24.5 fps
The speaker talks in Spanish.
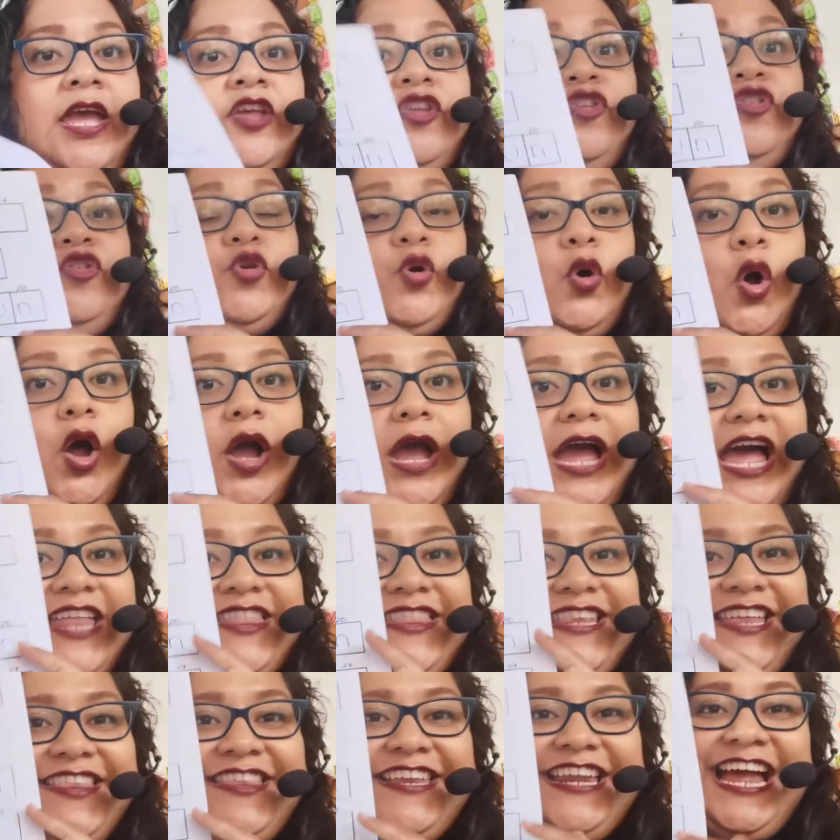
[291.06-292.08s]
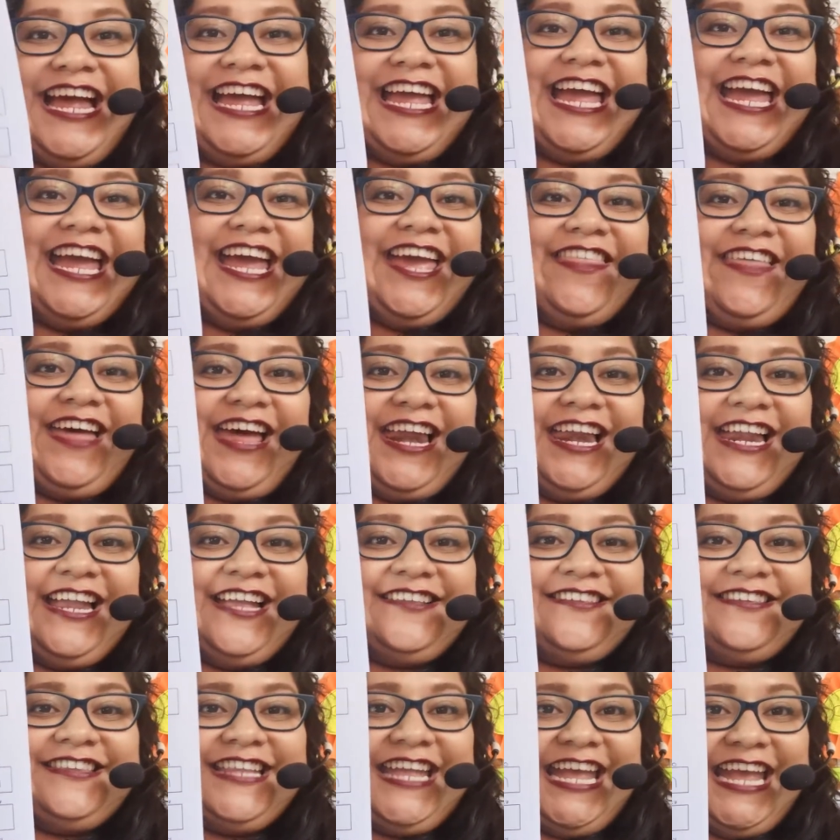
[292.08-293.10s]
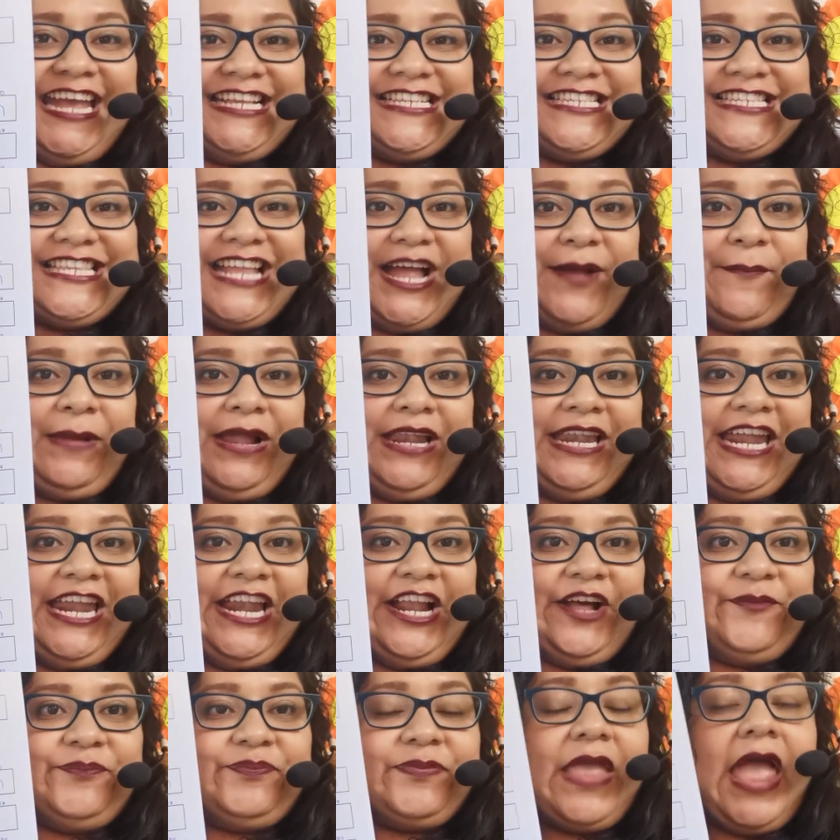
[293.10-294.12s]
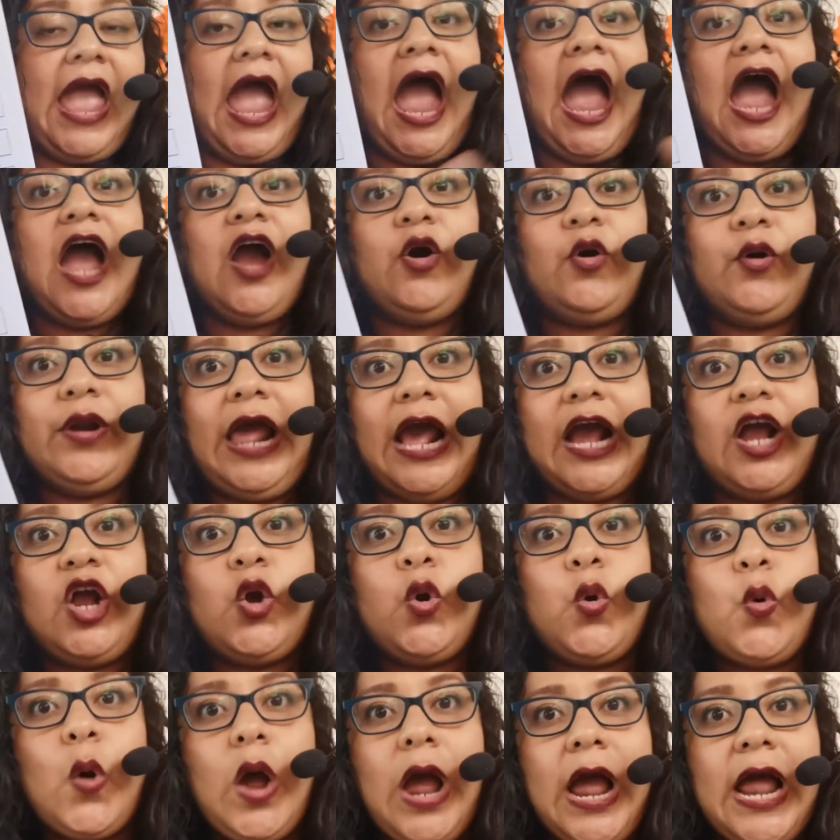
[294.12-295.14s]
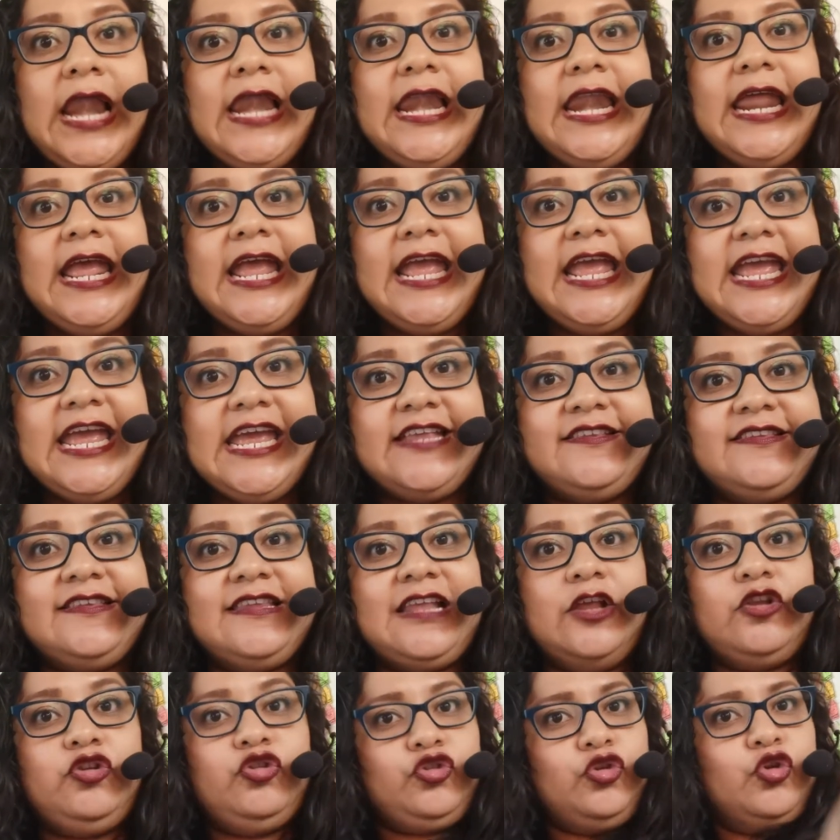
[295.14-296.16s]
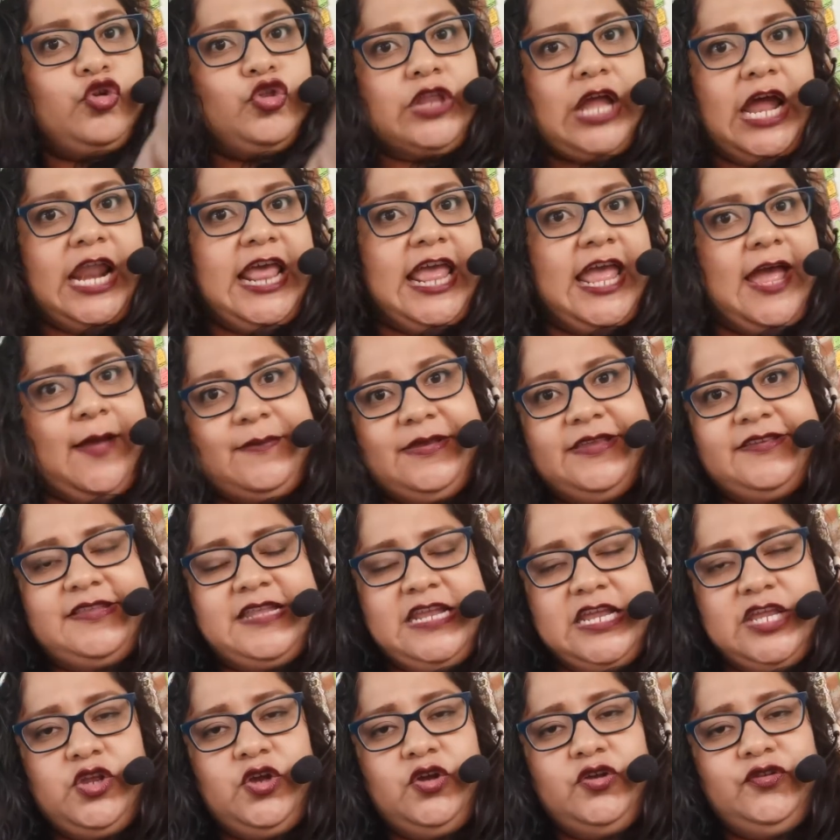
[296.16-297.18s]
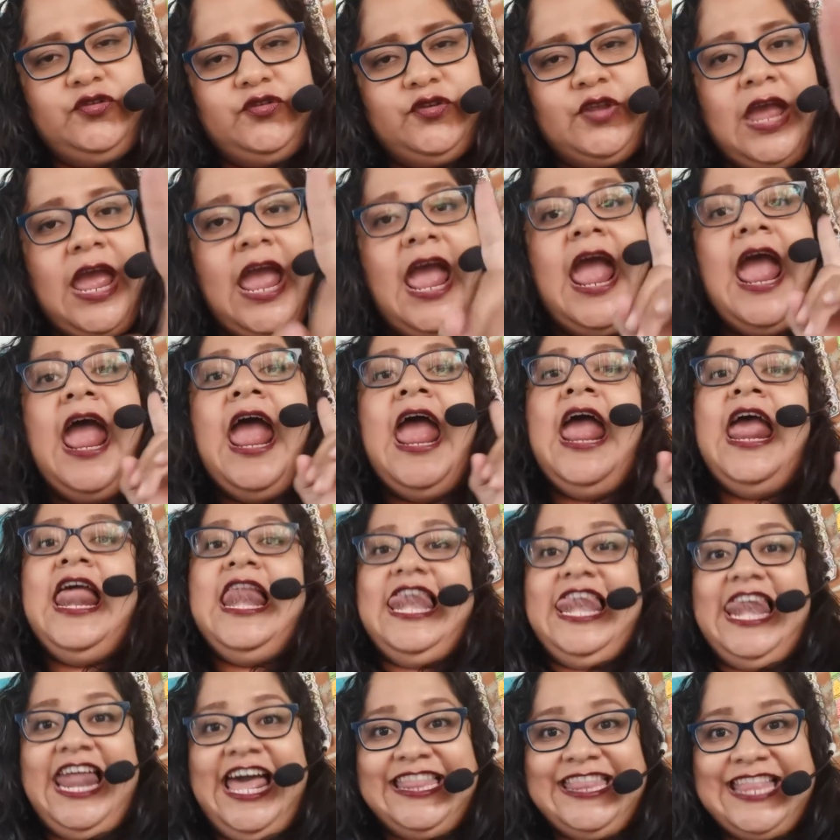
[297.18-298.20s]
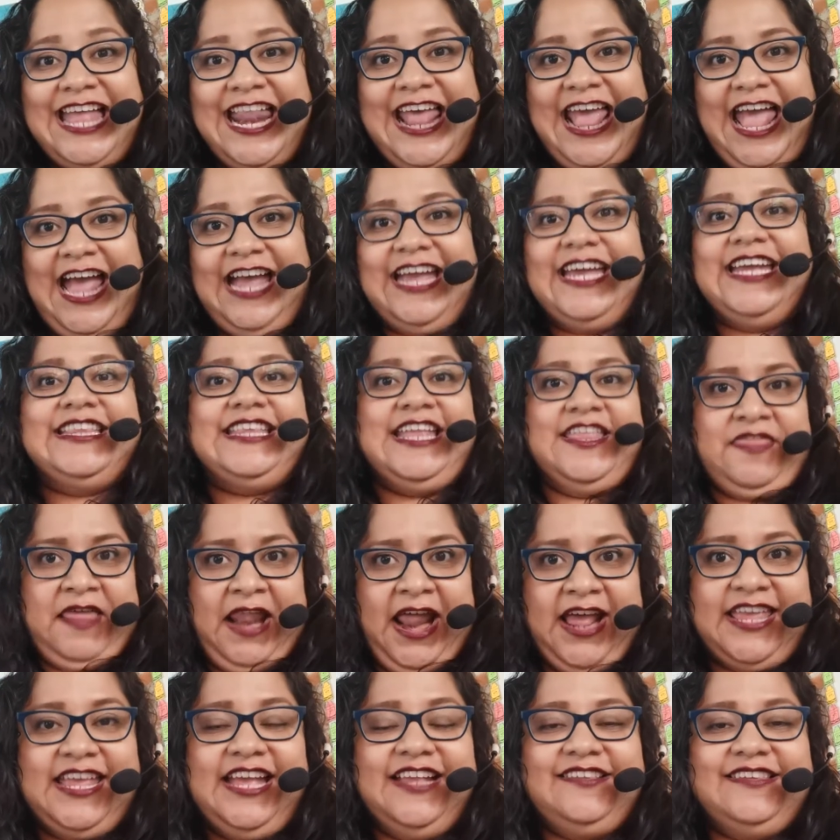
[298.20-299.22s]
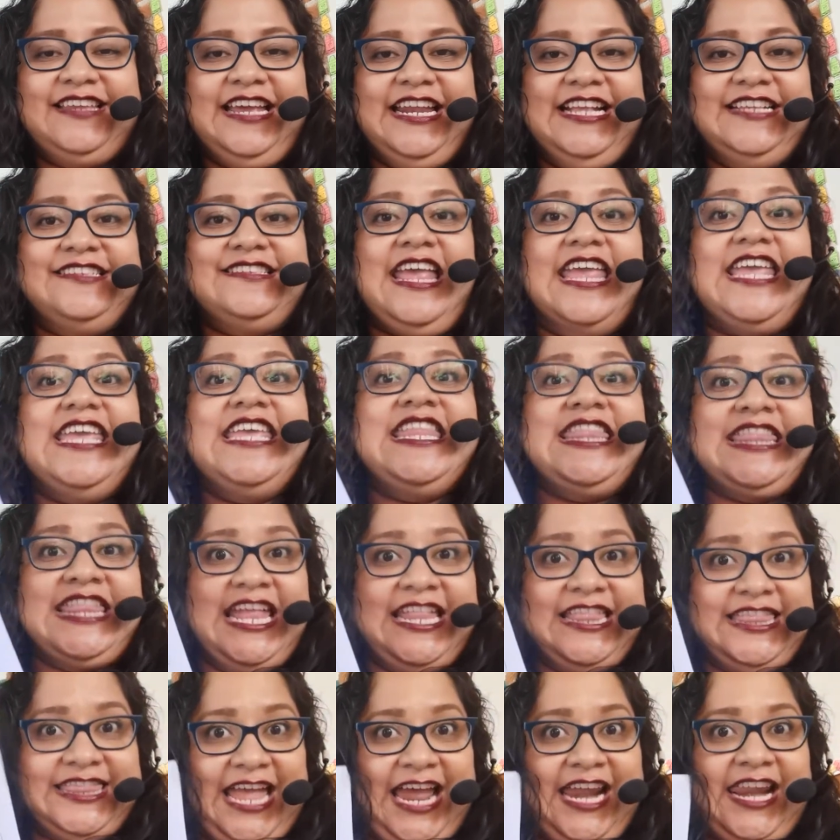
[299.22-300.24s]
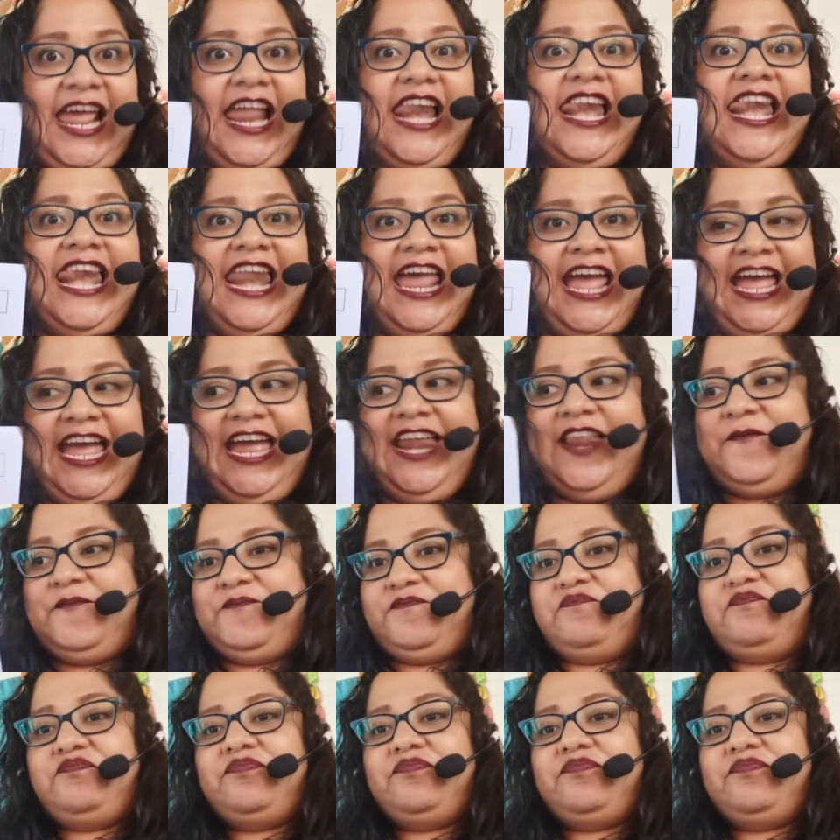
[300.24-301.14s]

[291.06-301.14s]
Su hoja tendría que quedarles de esta manera. Ahora, ¿cuál es su tarea, mis niños? La tarea que tendrán que hacer es intentar leer.